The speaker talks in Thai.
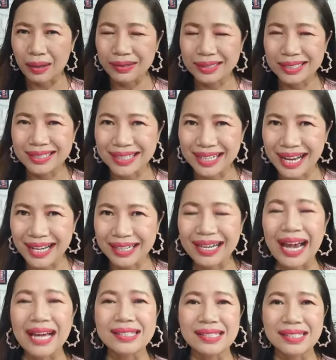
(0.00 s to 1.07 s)
จินตนา
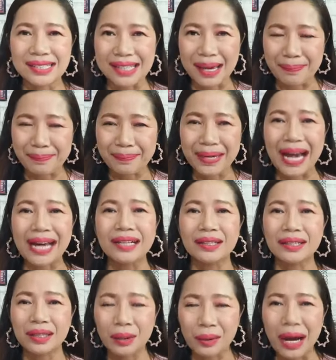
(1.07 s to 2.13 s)
การสำคัญ
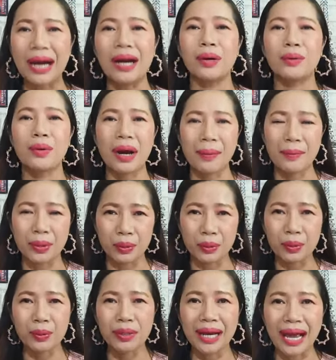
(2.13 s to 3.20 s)
กว่าความรู้
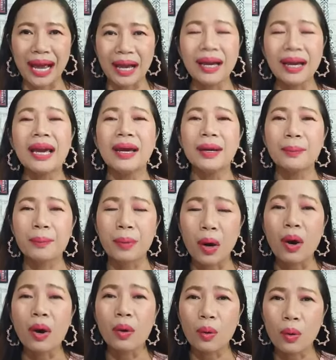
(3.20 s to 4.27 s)
นะคะเพราะ
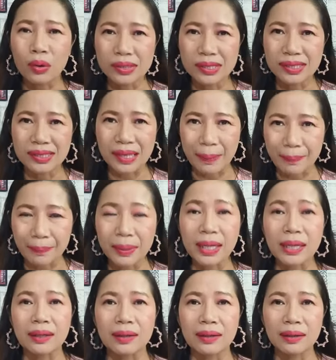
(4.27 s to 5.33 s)
คนสำเร็จ
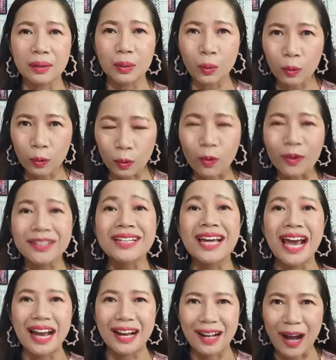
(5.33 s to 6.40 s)
ทุกคน
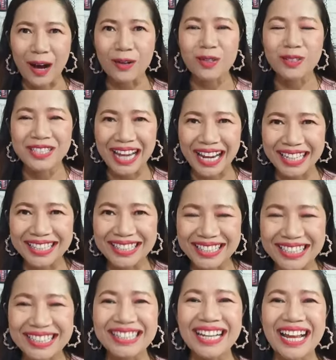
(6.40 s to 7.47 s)
เขาใช้จิ
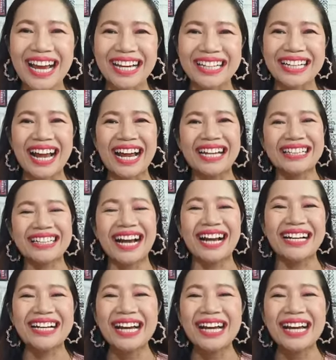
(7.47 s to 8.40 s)
นตนาการค่ะ